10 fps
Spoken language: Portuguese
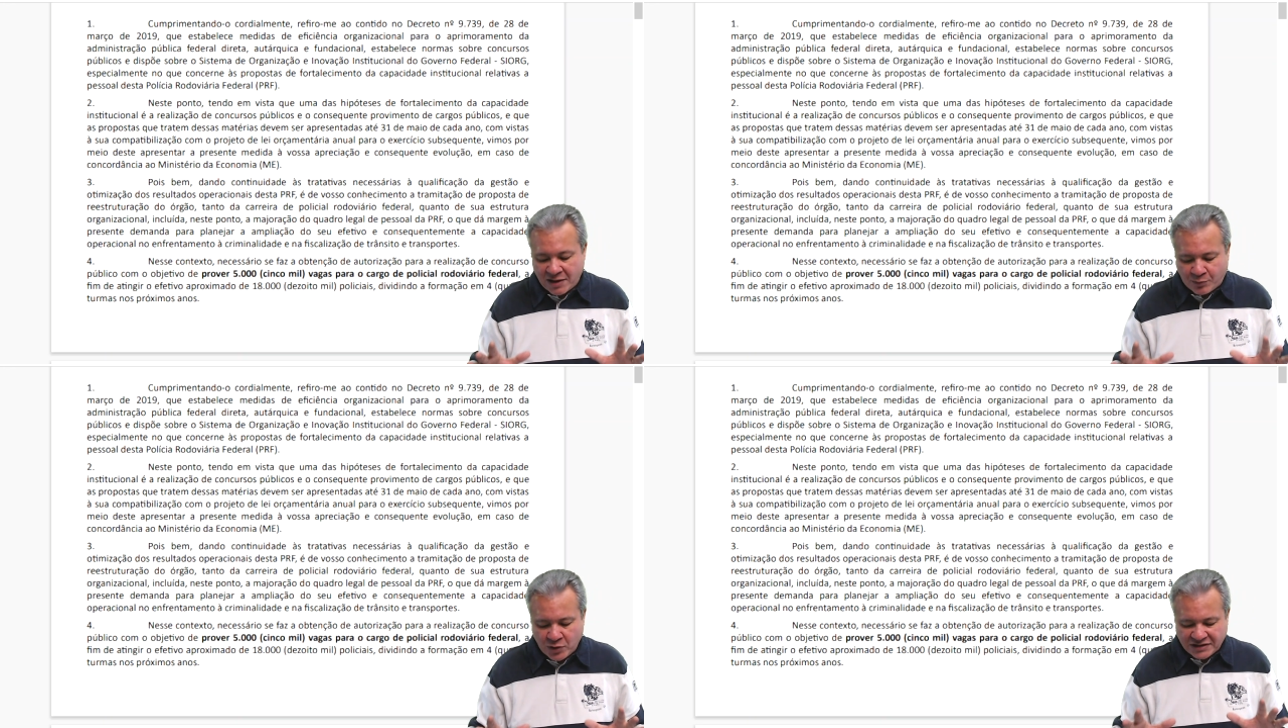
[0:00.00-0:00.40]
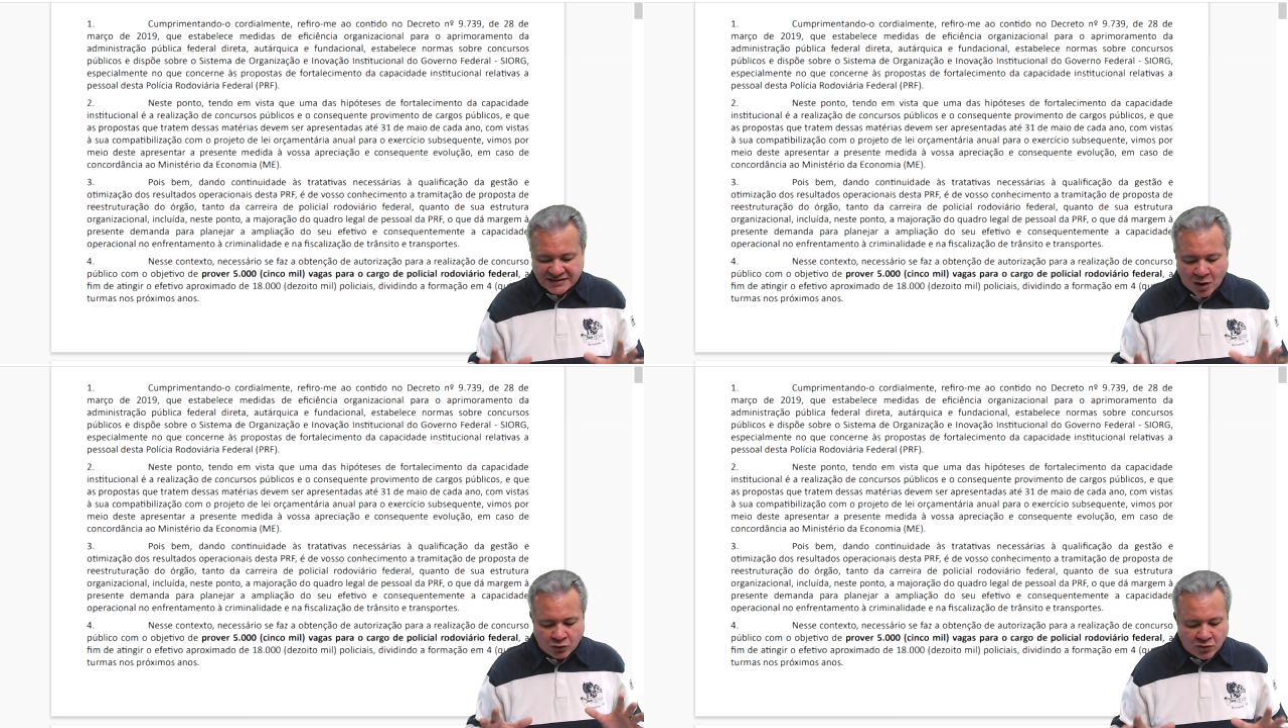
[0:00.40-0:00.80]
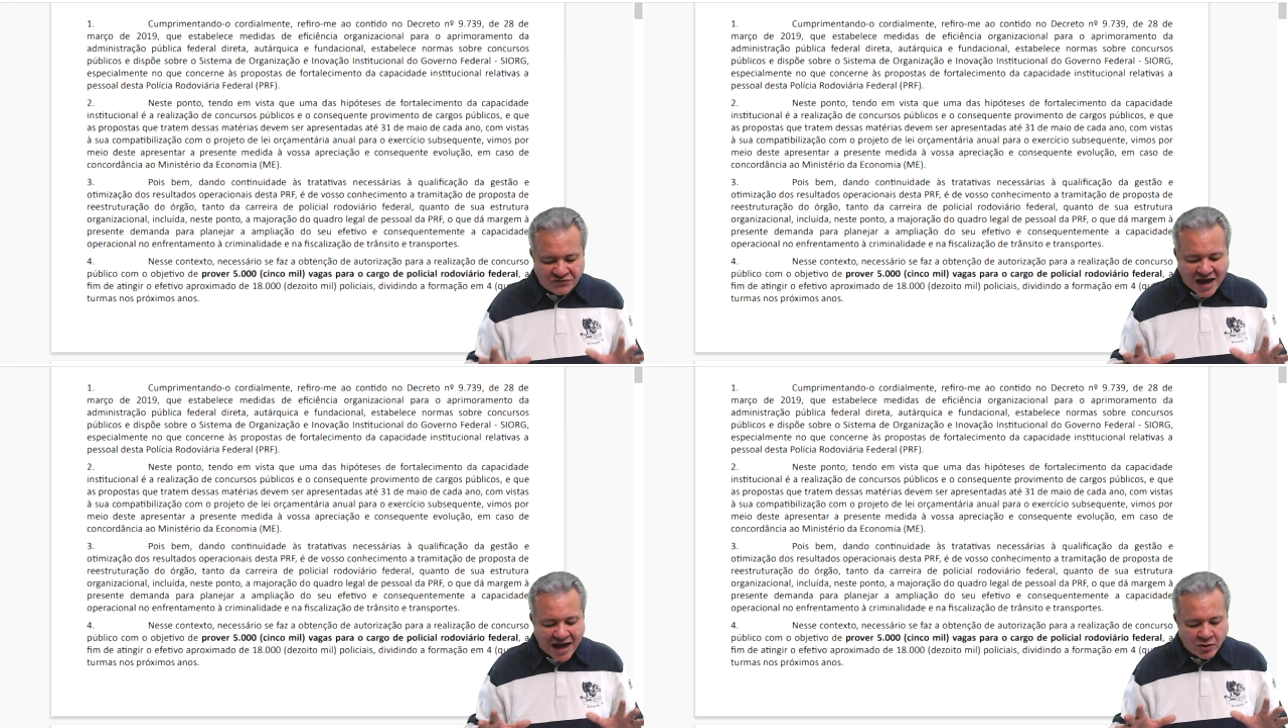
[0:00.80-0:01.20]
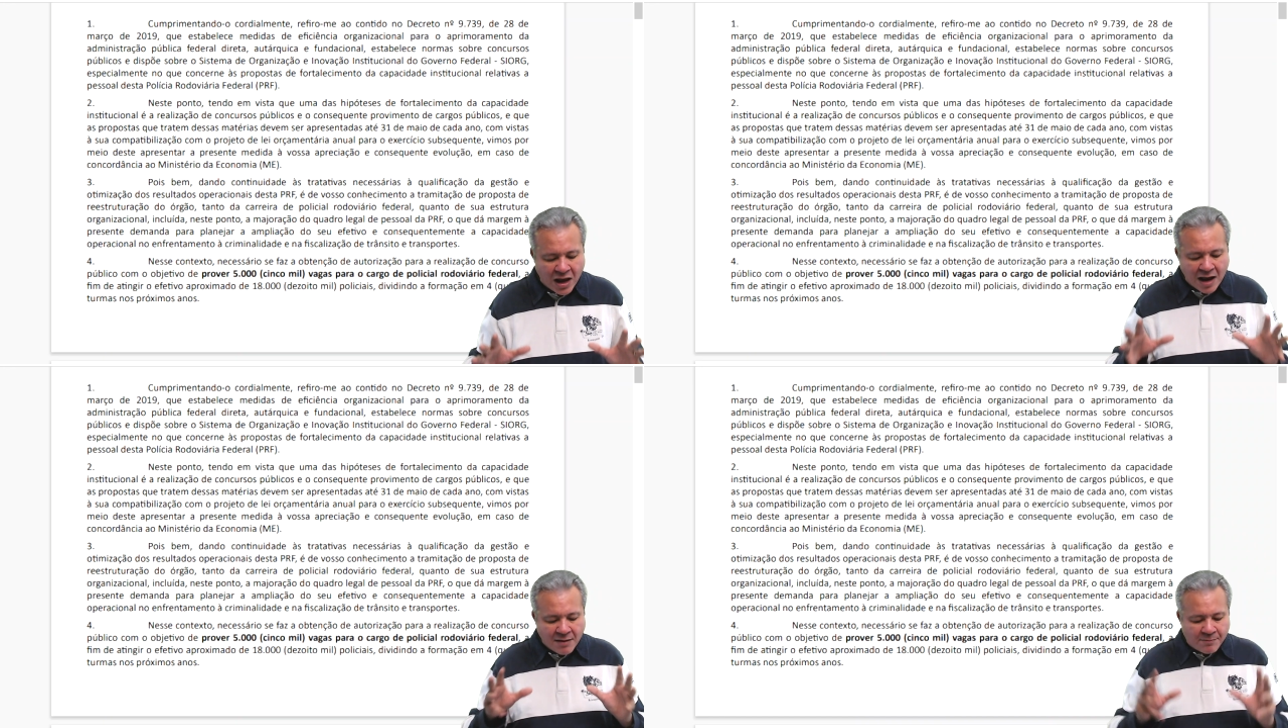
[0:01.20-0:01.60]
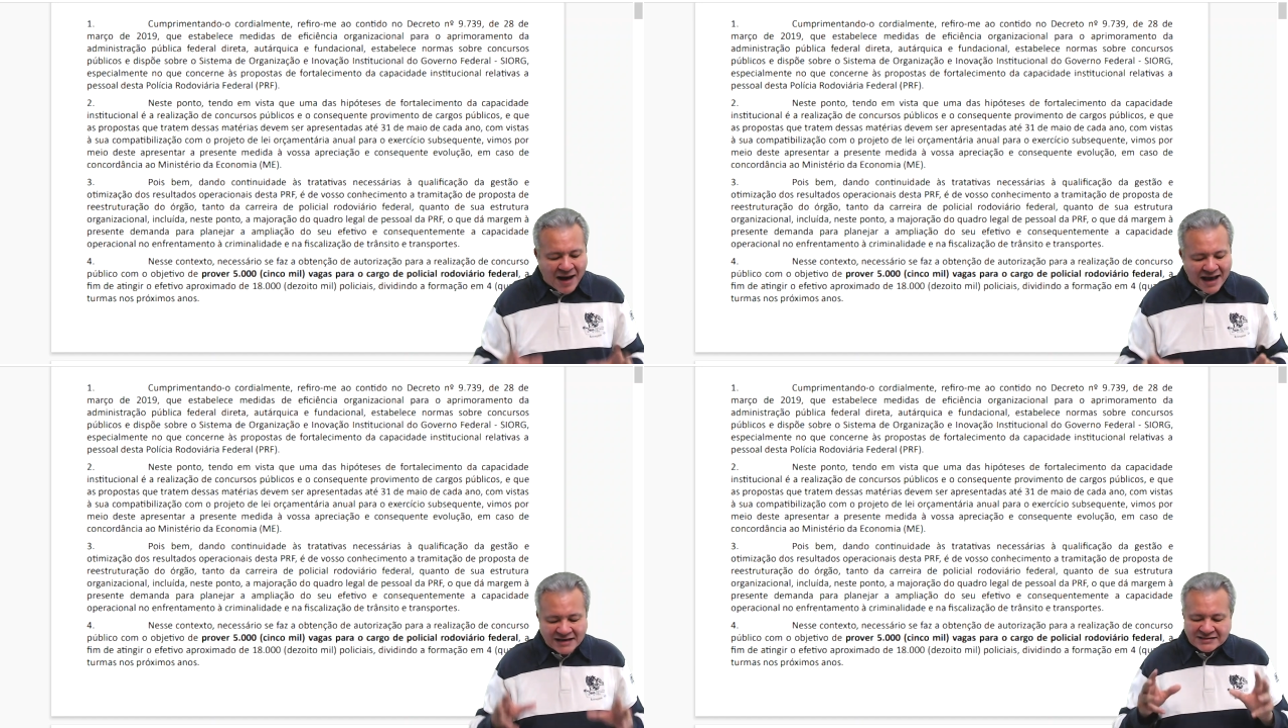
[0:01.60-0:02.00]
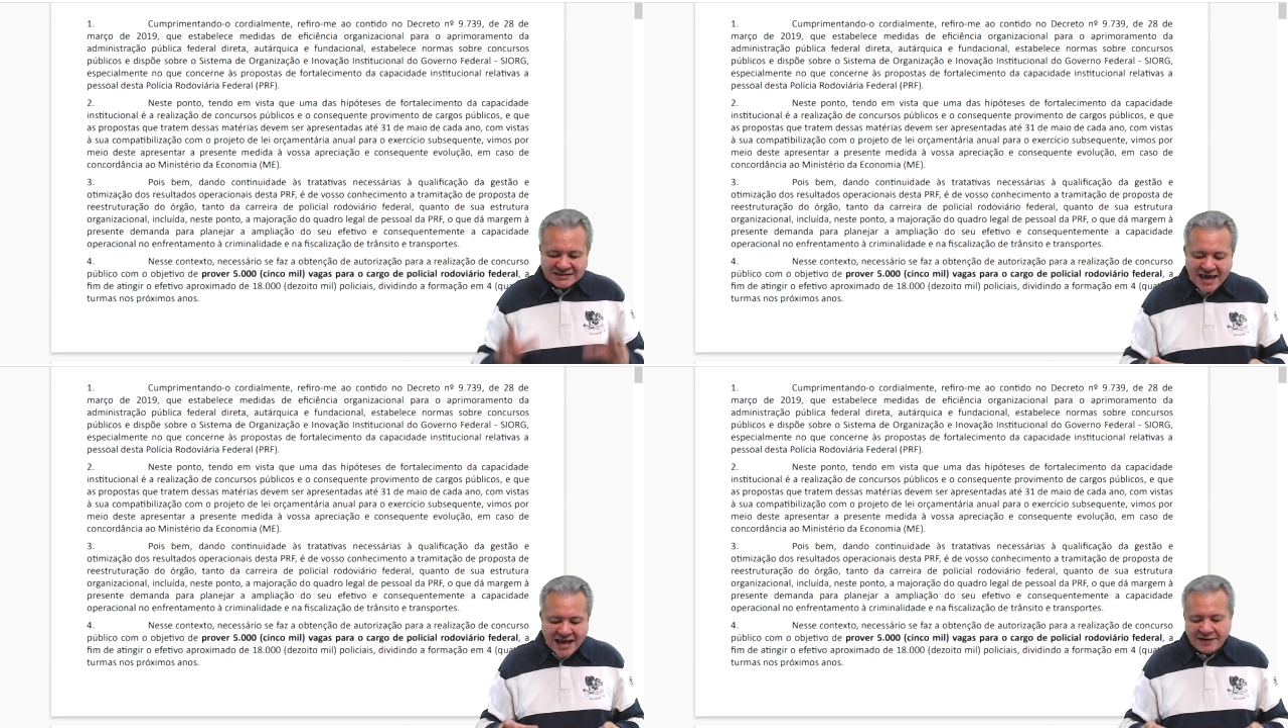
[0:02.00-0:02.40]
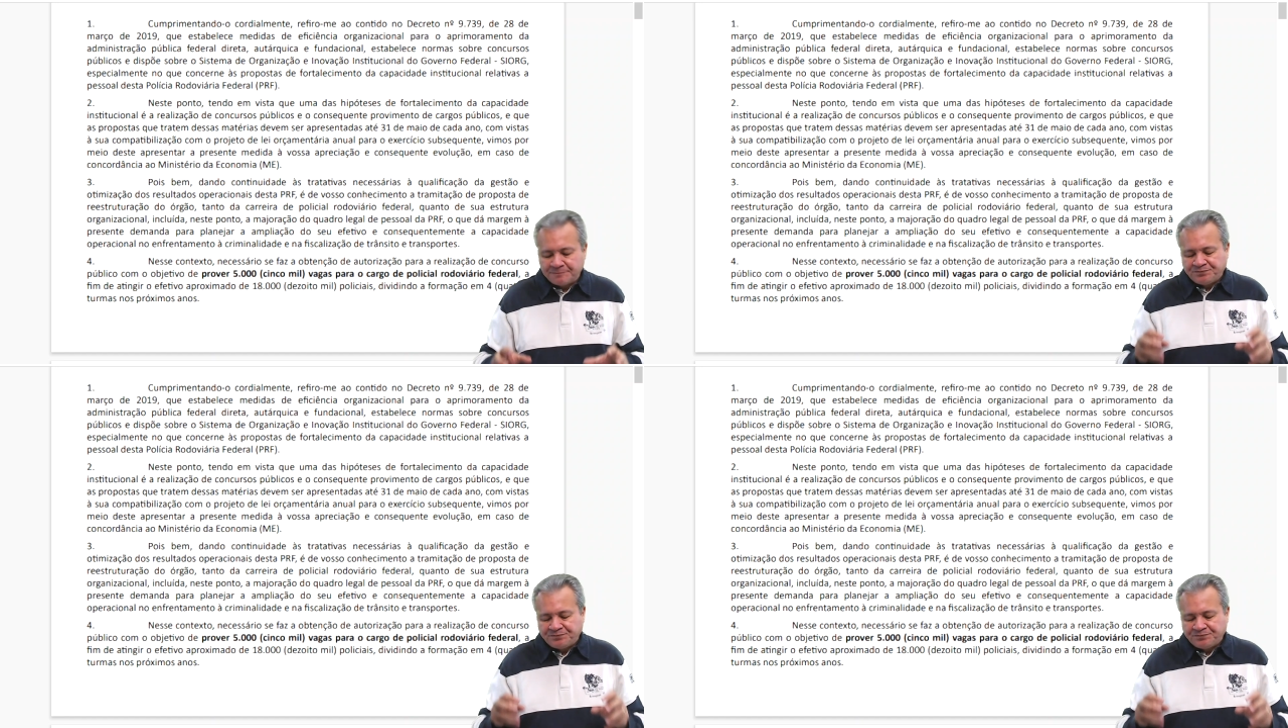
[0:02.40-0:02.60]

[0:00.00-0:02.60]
policial rodoviário para serem